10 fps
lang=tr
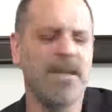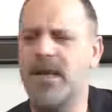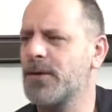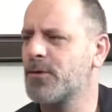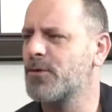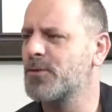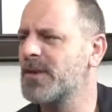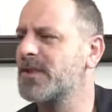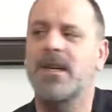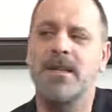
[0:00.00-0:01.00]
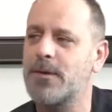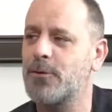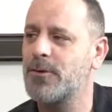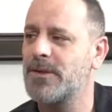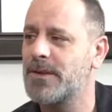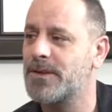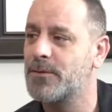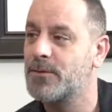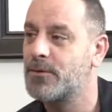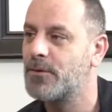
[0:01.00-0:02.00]
bir daha da görüşmezsin. Kadınlar öyle değildir.
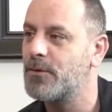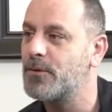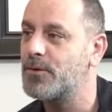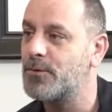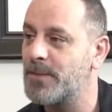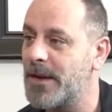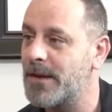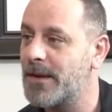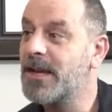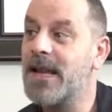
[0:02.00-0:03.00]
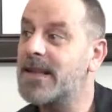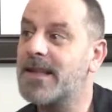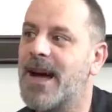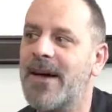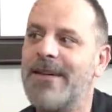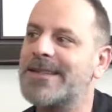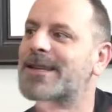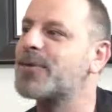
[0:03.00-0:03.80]
Görüşmek, ileride daha fazla